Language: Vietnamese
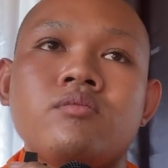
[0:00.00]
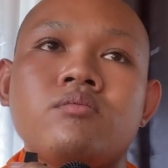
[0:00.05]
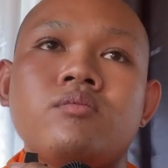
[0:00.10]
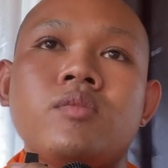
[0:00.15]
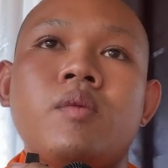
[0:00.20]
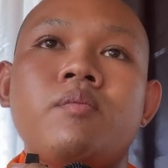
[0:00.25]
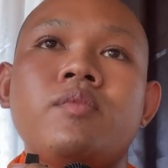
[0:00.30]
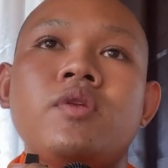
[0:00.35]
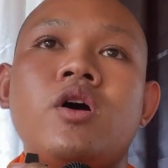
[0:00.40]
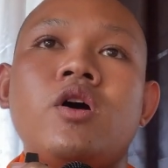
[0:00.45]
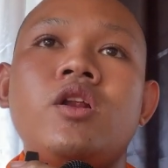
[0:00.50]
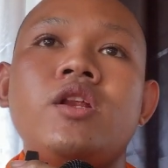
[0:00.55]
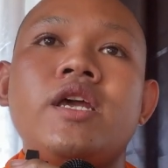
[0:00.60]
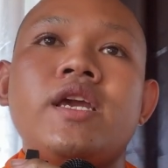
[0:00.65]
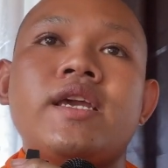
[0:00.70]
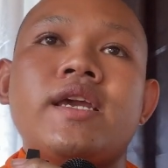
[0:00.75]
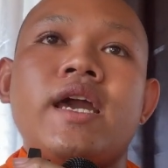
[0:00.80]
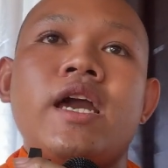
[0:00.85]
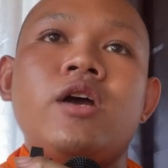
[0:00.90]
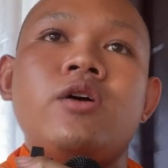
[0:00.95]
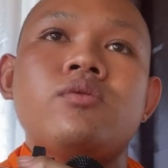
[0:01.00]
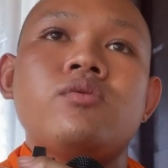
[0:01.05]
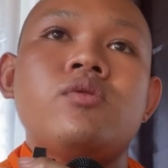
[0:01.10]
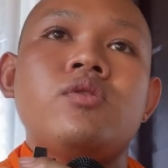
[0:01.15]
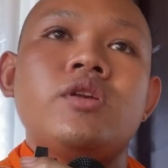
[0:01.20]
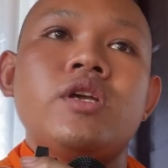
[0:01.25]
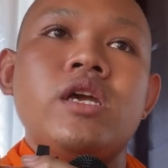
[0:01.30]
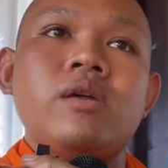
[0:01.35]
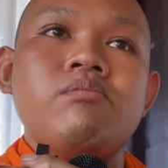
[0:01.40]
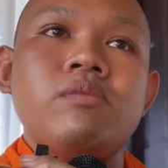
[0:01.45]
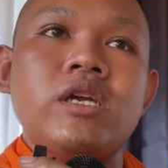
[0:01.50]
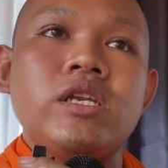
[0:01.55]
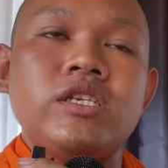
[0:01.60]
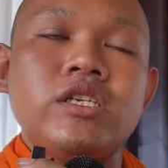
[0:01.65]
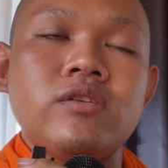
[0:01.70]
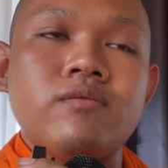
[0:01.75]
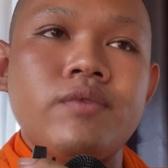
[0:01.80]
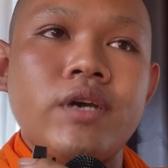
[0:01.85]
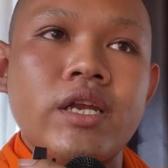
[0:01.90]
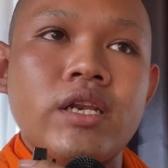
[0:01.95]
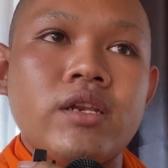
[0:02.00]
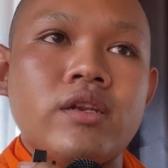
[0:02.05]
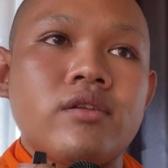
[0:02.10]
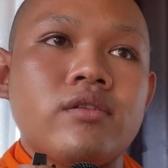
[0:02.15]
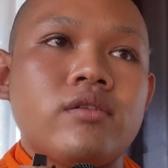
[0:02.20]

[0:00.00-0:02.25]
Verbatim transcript: bầm nô này cao rồi riêng mình chỉ vết